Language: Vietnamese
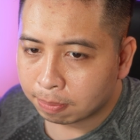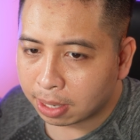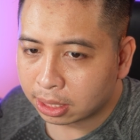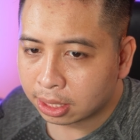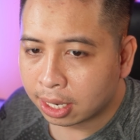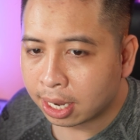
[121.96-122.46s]

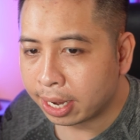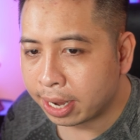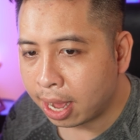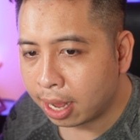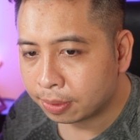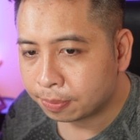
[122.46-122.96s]
bạn Trần Hải
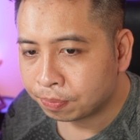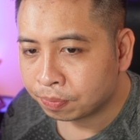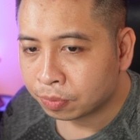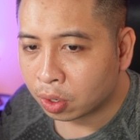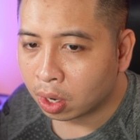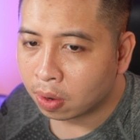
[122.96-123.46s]
Đăng
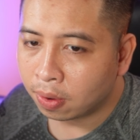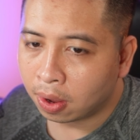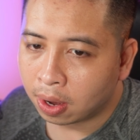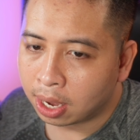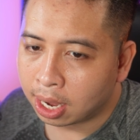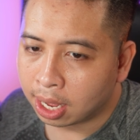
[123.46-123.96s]
có câu
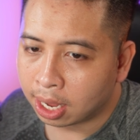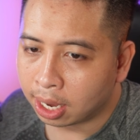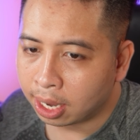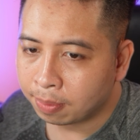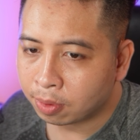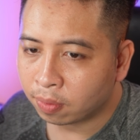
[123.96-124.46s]
hỏi là
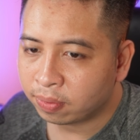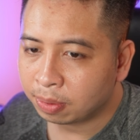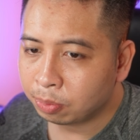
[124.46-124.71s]
em có phím